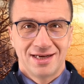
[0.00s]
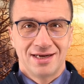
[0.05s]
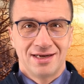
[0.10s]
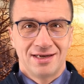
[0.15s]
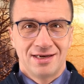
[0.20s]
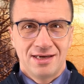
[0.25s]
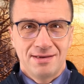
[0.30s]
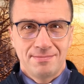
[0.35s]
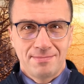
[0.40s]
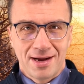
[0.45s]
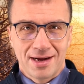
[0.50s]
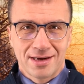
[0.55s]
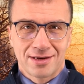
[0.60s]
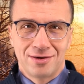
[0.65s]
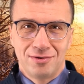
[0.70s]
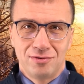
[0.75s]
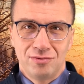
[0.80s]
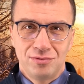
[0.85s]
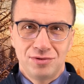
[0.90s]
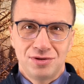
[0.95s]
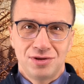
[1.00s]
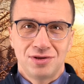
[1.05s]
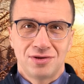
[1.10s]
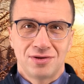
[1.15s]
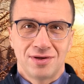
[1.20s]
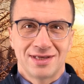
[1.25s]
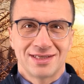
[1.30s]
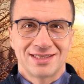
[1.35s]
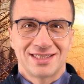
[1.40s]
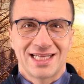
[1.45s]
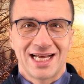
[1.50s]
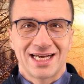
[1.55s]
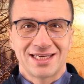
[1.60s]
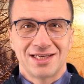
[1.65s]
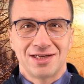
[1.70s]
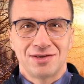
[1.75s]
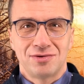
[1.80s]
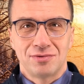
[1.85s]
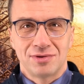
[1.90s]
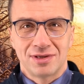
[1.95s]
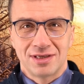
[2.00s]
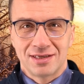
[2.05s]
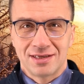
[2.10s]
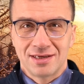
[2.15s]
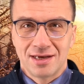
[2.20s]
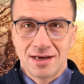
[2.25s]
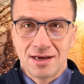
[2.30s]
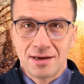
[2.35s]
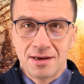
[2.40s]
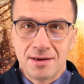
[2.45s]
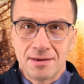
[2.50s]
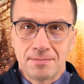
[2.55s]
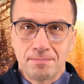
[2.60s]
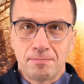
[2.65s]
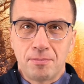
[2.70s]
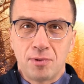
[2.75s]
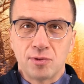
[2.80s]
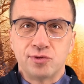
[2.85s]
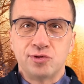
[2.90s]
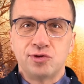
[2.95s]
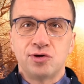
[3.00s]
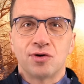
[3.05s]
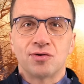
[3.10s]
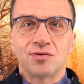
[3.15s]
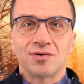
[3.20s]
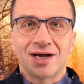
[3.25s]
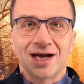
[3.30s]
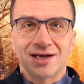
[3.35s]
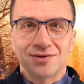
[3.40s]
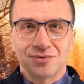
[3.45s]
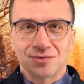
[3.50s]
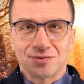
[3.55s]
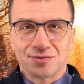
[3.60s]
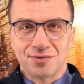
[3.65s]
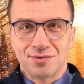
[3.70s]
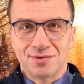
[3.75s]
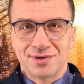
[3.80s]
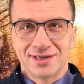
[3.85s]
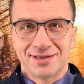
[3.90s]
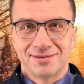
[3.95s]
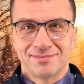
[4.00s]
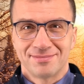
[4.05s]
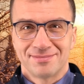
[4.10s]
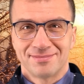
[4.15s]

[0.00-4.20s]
Rybak ludzi to jest taki, który pociąga do góry,